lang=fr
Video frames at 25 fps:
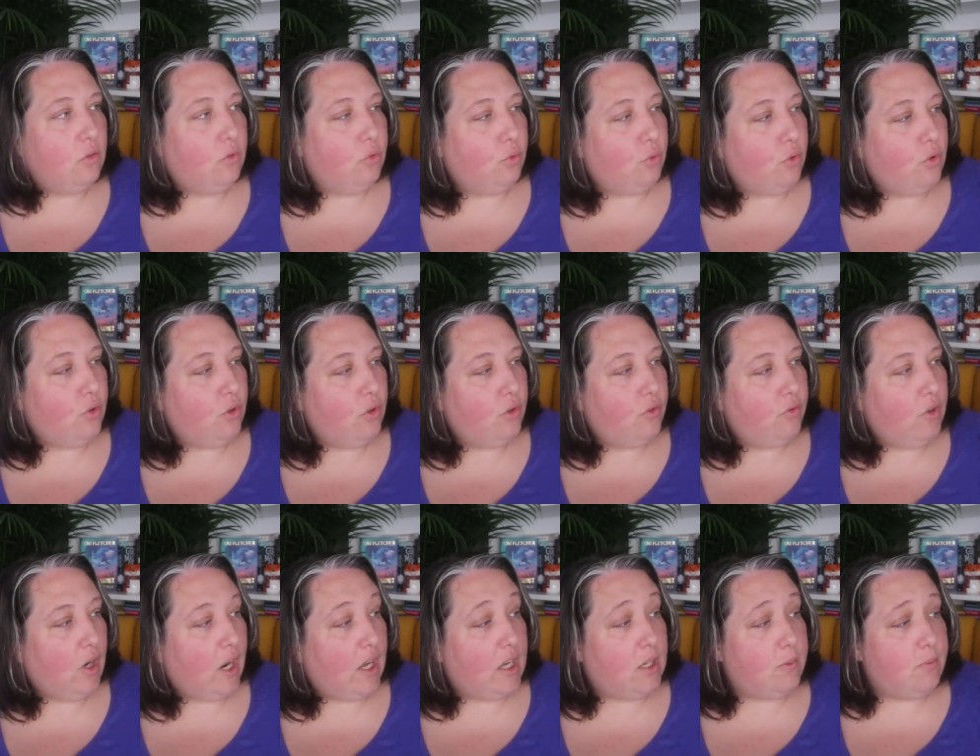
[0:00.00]
Donc
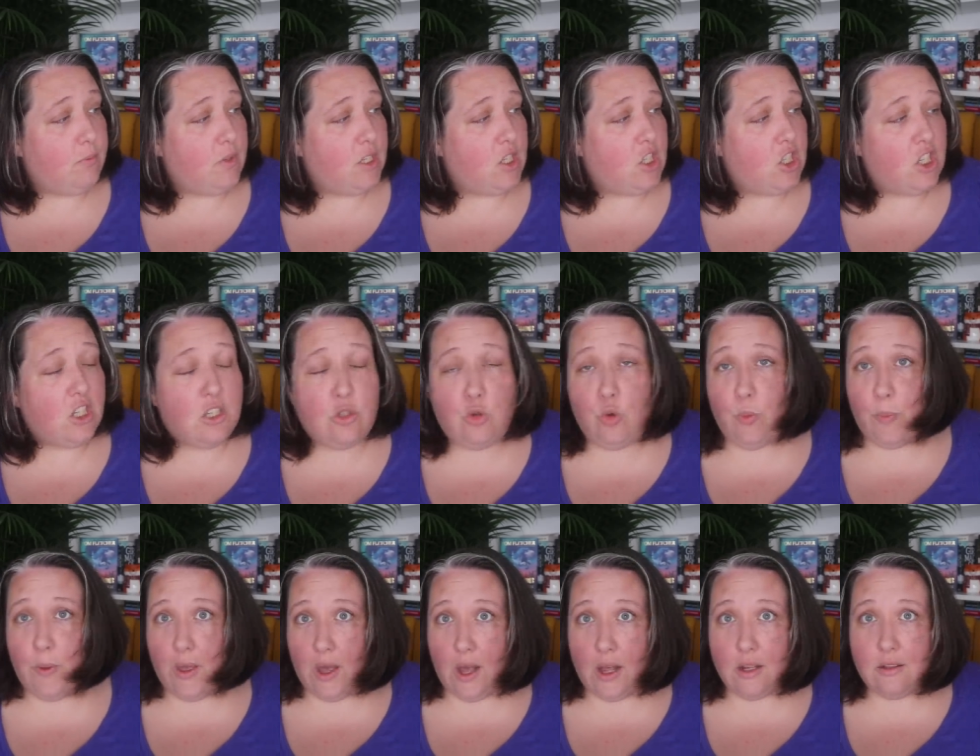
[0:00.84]
voilà, mais j'ai
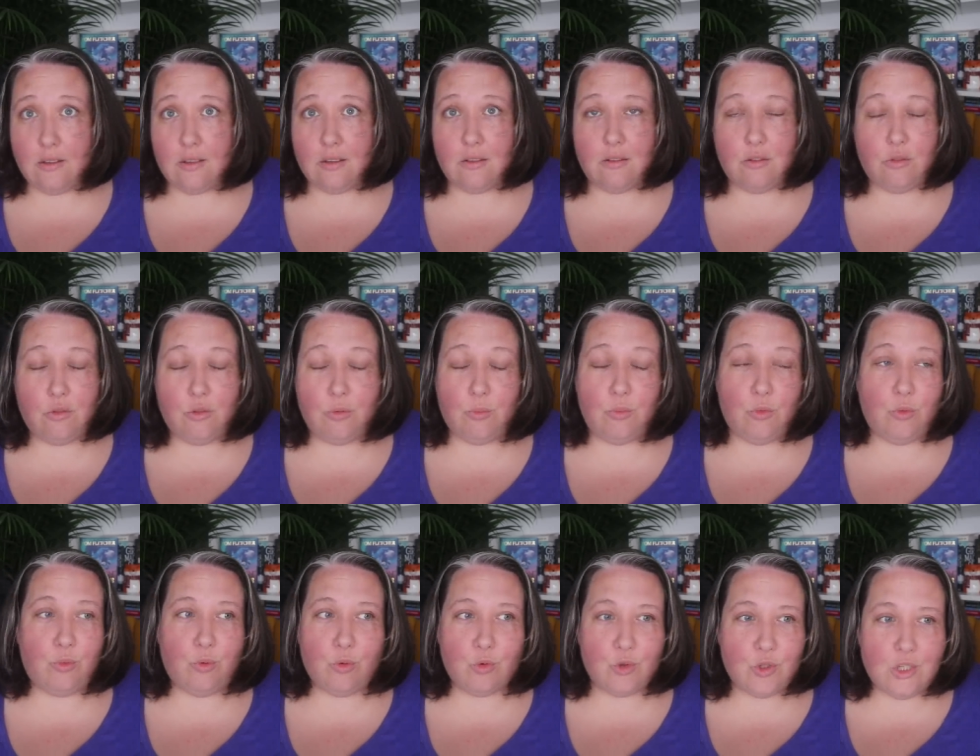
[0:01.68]
super hâte de
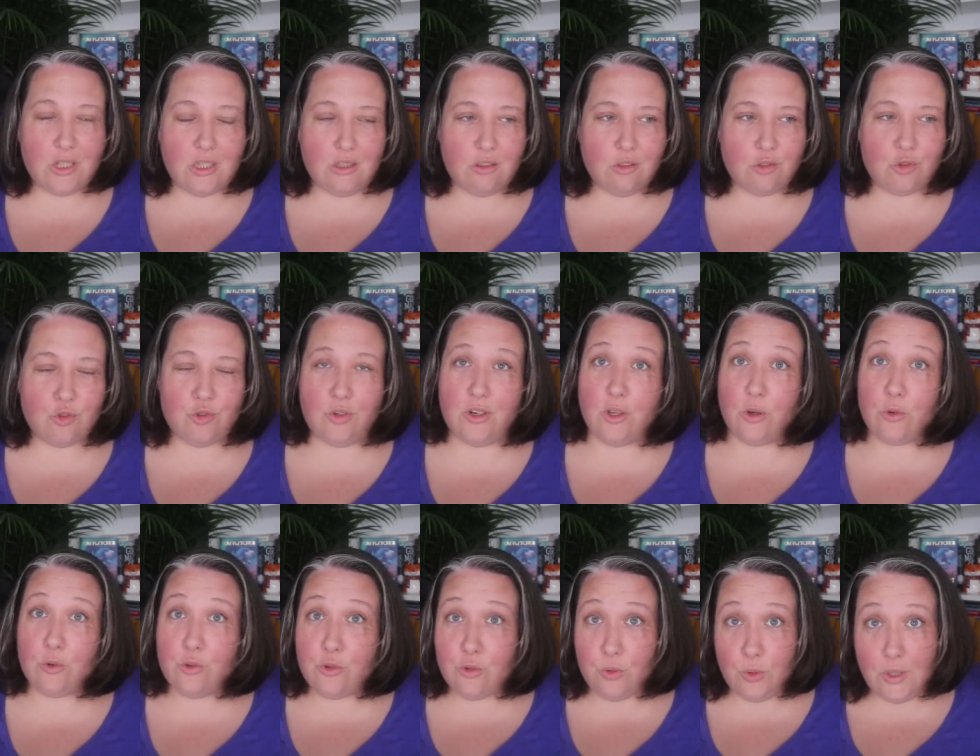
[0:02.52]
me plonger dedans, je l'ai
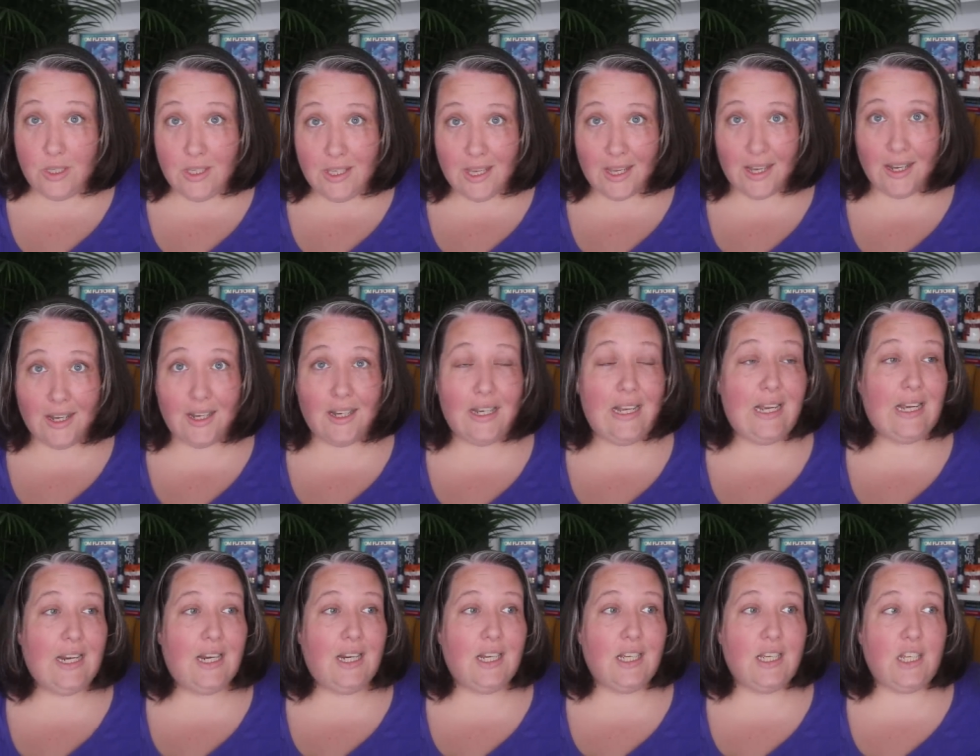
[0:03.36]
reçu hier,
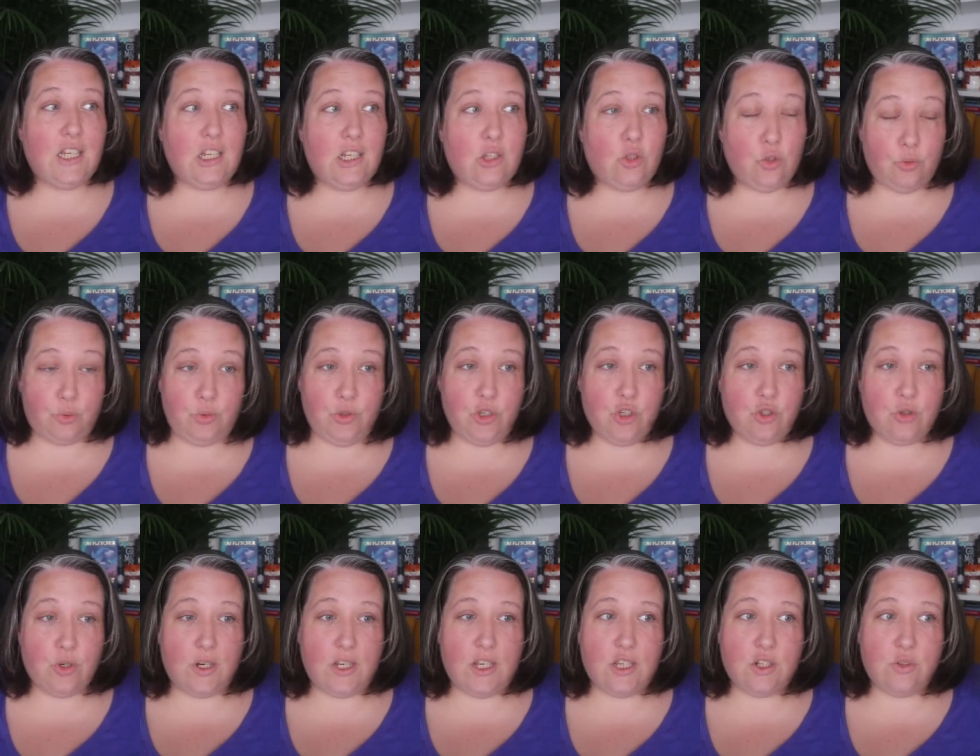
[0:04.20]
et depuis que
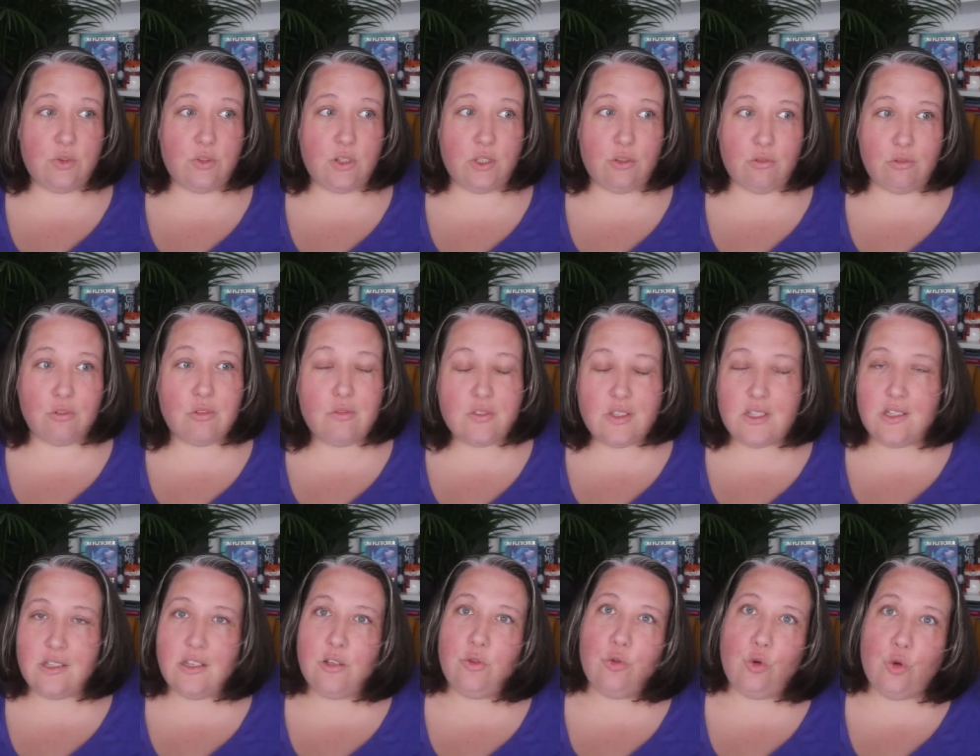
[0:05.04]
je l'ai, je n'ai qu'une envie,
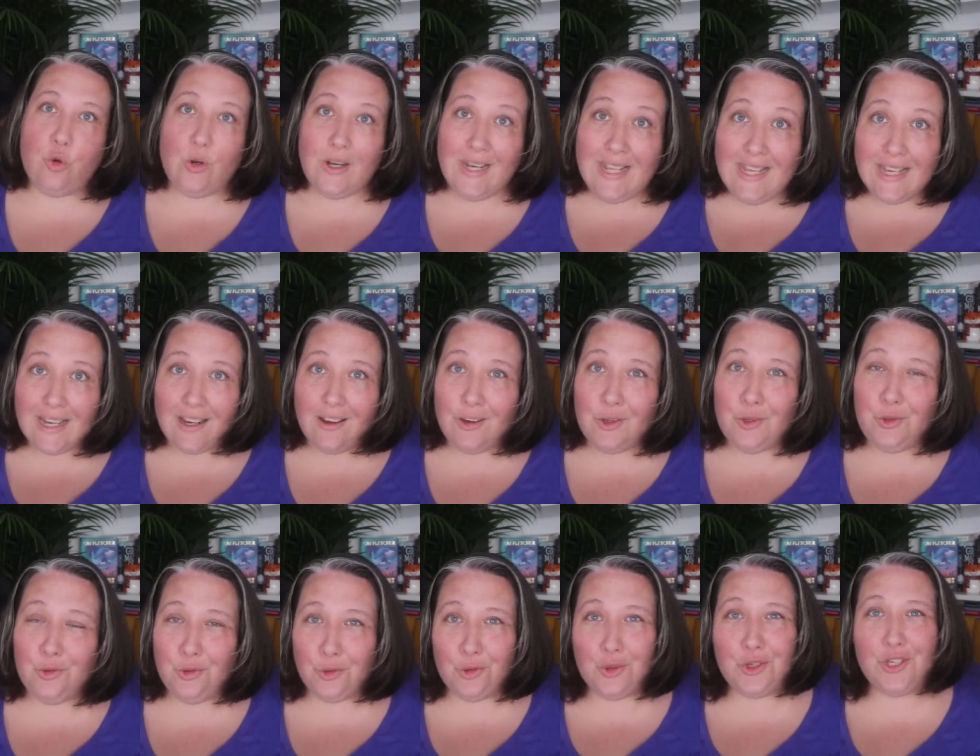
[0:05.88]
c'est de le lire.
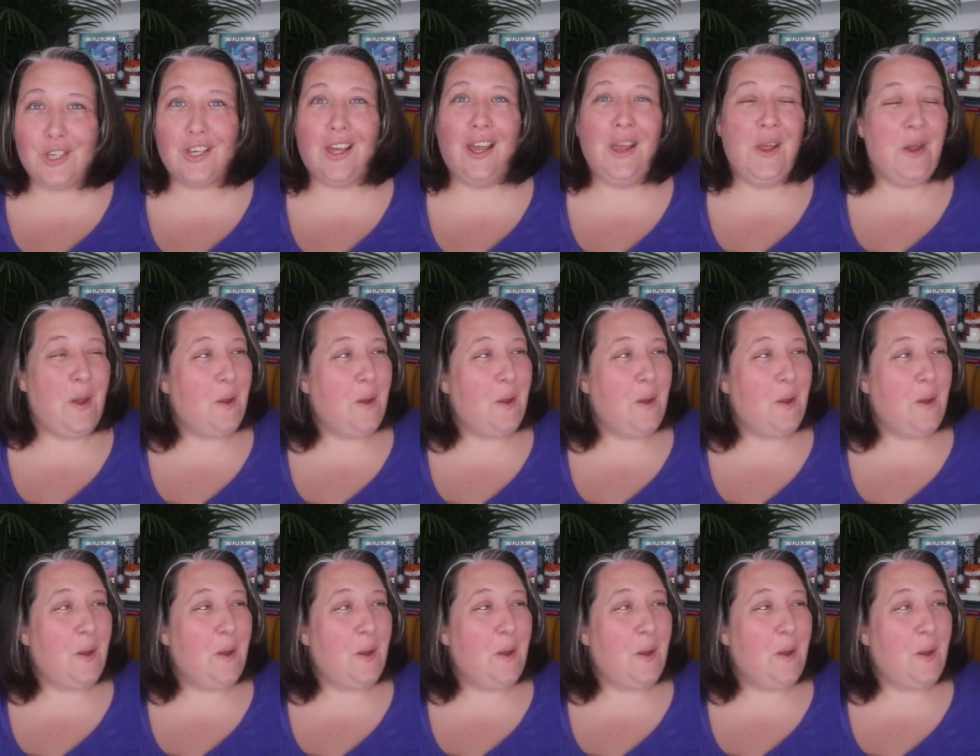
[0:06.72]
Donc...